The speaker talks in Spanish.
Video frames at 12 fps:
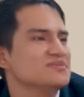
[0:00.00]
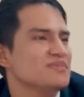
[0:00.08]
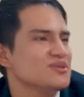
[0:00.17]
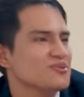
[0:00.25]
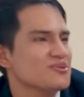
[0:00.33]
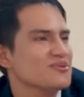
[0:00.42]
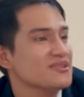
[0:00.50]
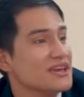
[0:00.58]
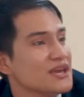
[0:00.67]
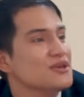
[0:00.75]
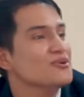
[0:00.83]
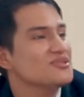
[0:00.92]
mi turno de
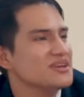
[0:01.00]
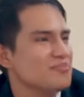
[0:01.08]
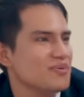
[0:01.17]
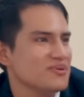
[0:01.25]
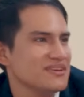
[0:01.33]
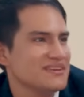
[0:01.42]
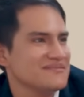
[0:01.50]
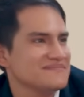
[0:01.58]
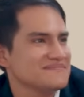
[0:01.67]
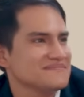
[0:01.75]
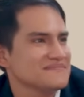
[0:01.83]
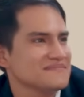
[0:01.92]
que yo te apoye.
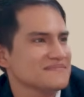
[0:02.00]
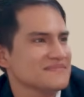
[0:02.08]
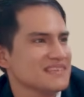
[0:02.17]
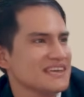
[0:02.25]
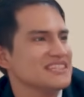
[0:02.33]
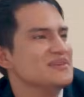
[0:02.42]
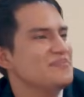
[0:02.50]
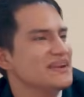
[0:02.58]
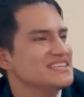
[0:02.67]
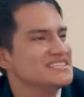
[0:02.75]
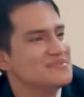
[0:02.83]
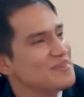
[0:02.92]
¿Qué te
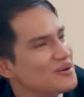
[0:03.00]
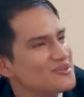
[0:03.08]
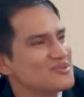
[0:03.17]
parece si pago